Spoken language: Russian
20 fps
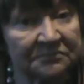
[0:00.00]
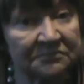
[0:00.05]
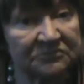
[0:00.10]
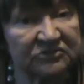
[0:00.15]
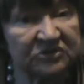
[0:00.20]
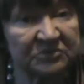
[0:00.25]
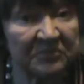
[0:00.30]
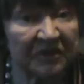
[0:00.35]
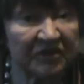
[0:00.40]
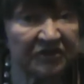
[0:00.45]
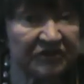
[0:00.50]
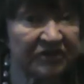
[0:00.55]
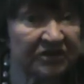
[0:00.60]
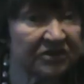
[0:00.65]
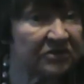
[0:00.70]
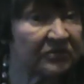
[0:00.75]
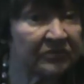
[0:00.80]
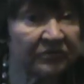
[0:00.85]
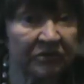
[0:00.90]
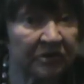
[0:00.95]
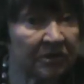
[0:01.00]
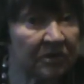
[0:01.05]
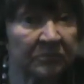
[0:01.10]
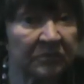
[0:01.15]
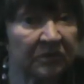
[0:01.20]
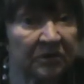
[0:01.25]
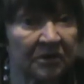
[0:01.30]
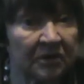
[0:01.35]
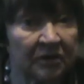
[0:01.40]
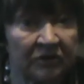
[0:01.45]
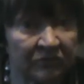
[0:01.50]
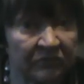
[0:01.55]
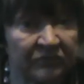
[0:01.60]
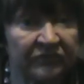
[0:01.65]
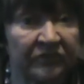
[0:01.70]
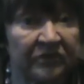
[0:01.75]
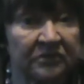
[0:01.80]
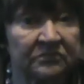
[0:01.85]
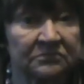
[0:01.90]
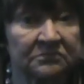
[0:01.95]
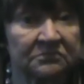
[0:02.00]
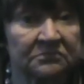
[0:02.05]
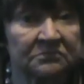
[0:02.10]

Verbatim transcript: Смотрите фильмы о любви,